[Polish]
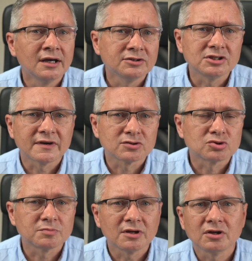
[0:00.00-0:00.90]
Ci z Was,
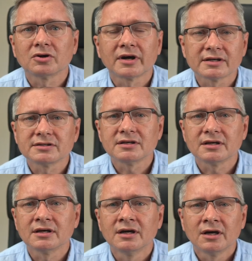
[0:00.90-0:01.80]
którzy mieli
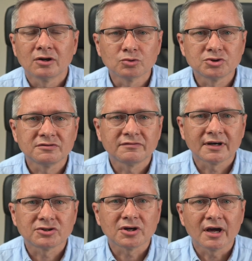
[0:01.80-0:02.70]
okazję
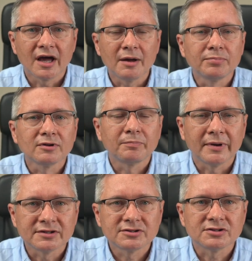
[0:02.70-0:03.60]
używać Apple
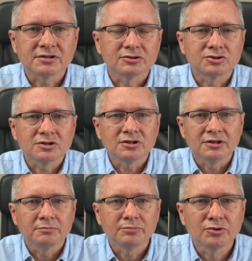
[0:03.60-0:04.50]
Pencil,
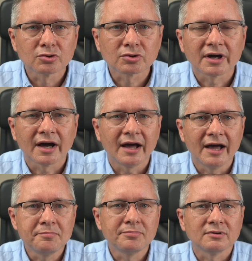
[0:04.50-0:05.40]
czyli piórka
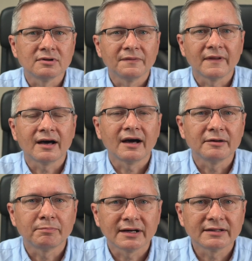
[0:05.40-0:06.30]
Apple na
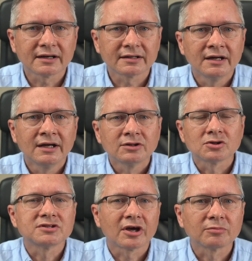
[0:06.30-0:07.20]
iPadach,
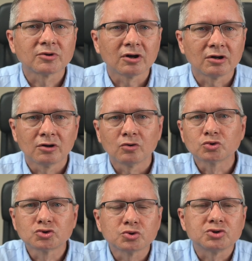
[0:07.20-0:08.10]
to znają to
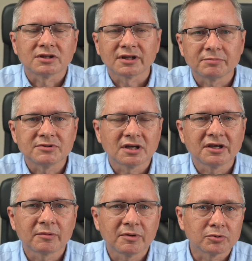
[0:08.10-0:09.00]
uczucie, tak,
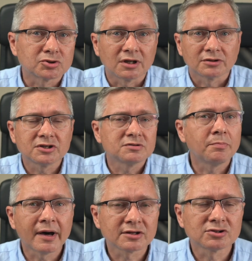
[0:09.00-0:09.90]
pisania jakby po szkle. To jest
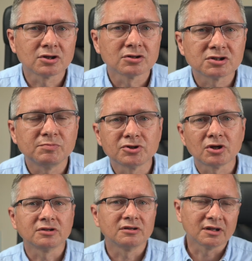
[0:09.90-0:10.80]
bardzo
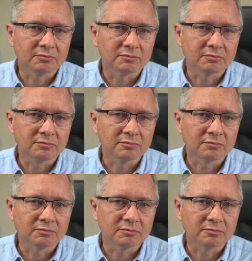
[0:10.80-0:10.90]
zbliżone.